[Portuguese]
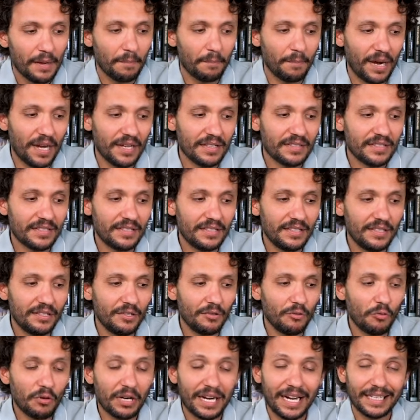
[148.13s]
mas que
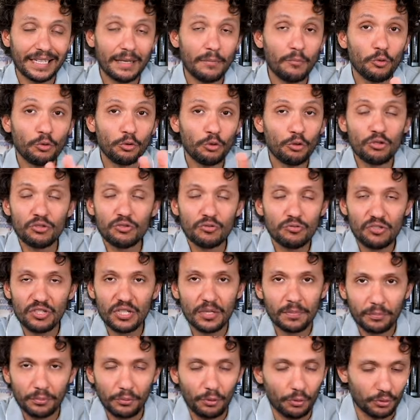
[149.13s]
o cara mudou de um
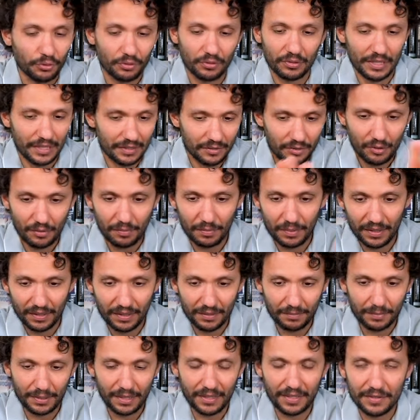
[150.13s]
dia para o outro, né? Só
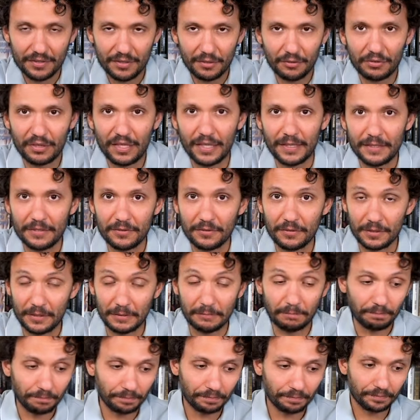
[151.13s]
para ressaltar isso.
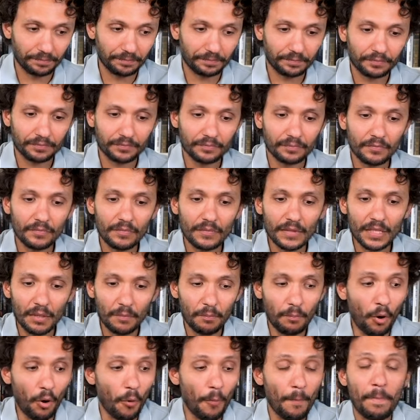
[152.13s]

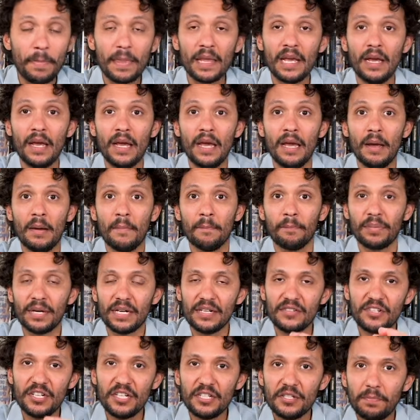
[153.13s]
Bom, para
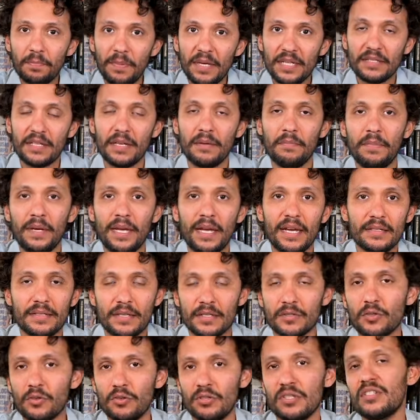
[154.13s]
a gente perceber
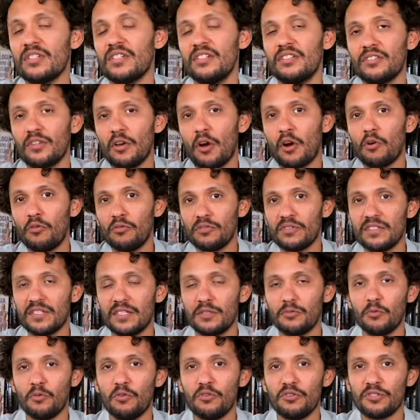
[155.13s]
essas coisas que estão
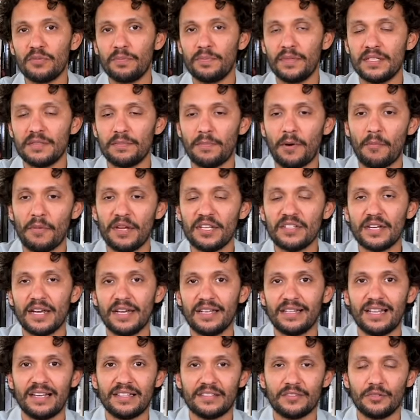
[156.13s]
acontecendo hoje, principalmente
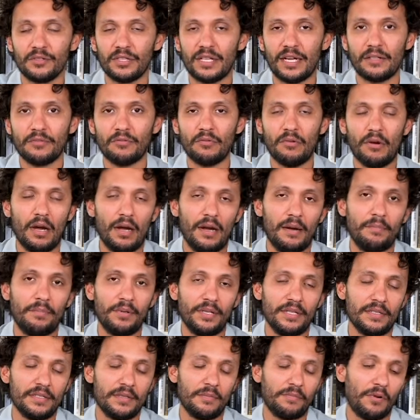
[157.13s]
relacionado a,
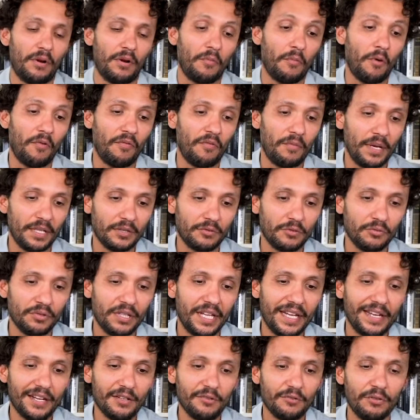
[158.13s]
por exemplo, movimento
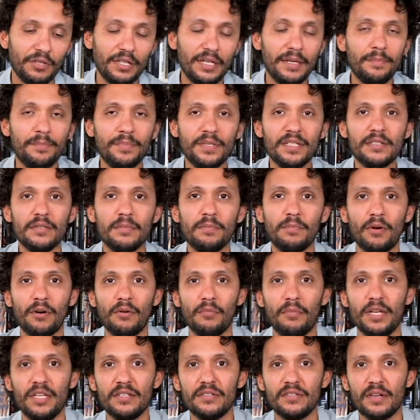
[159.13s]
negro e
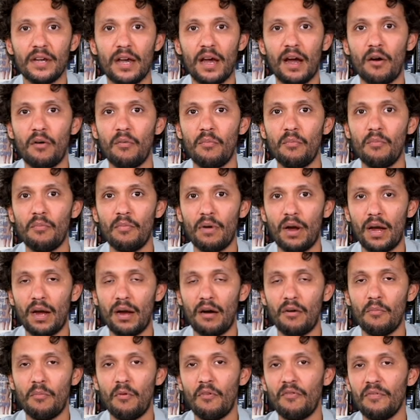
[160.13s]
principalmente ao,
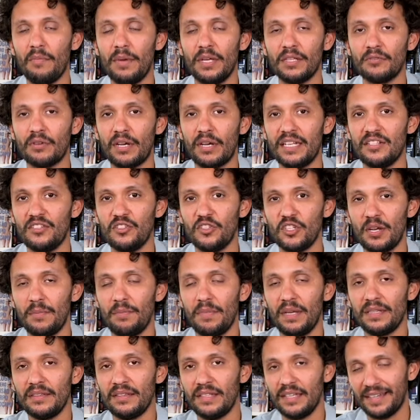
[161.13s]
ao movimento
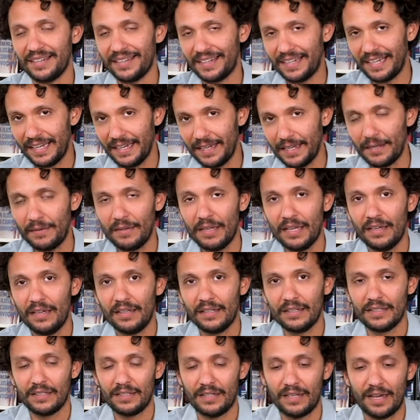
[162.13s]
LGBTQ,
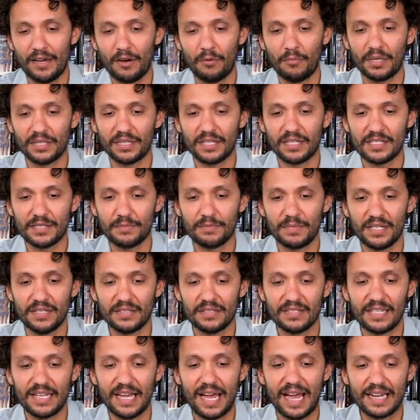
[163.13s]
que é uma das
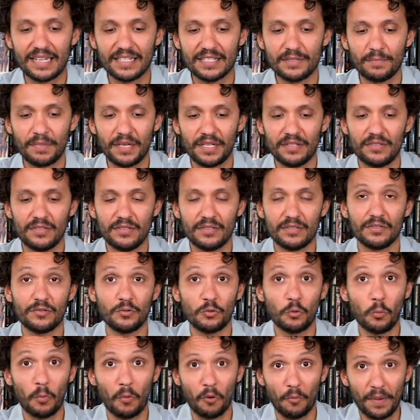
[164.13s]
minhas expertises
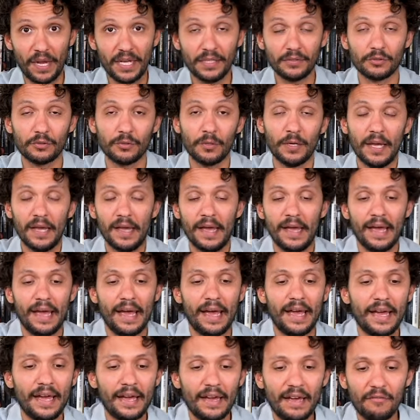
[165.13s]
no momento,
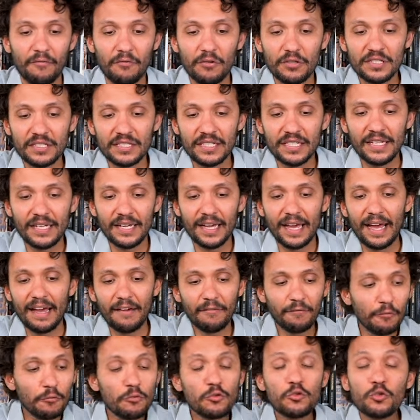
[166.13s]
é, você é,
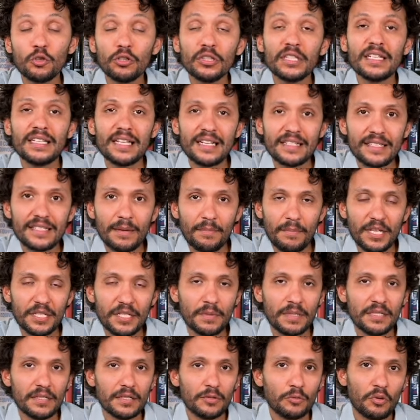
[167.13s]
funciona nessa
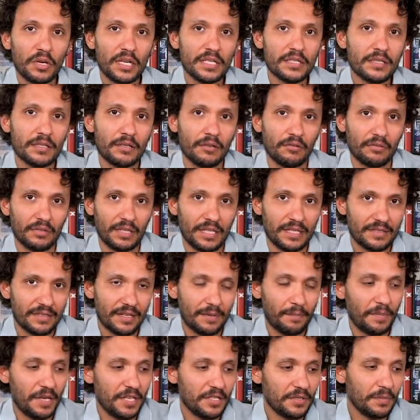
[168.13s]
mesma situação,
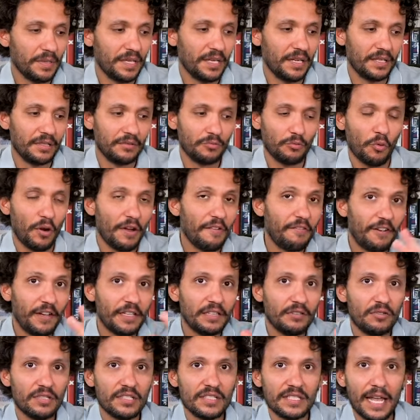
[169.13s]
nessa mesma do
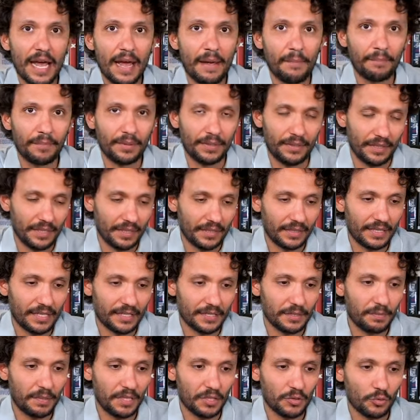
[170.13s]
efeito snap, né?
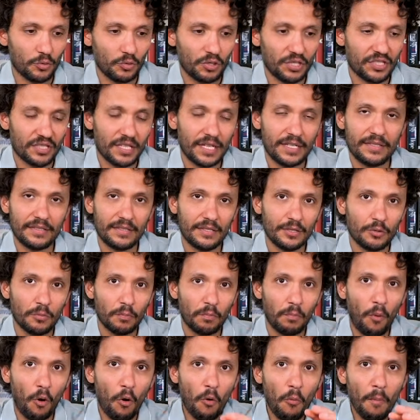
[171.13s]
As pessoas têm sido
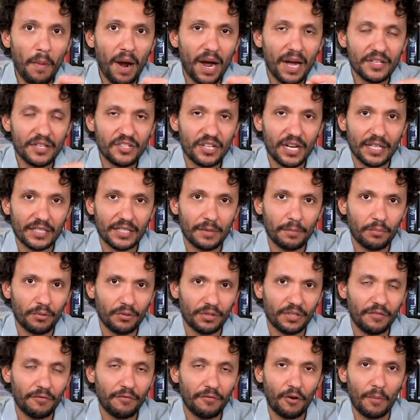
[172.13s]
bombardeadas
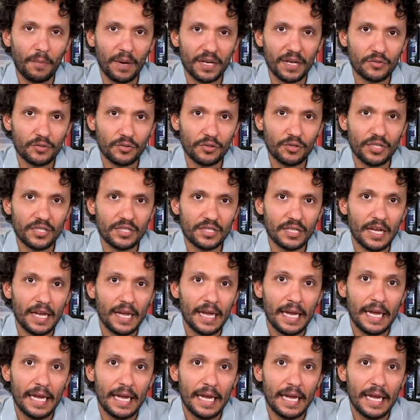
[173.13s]
por informações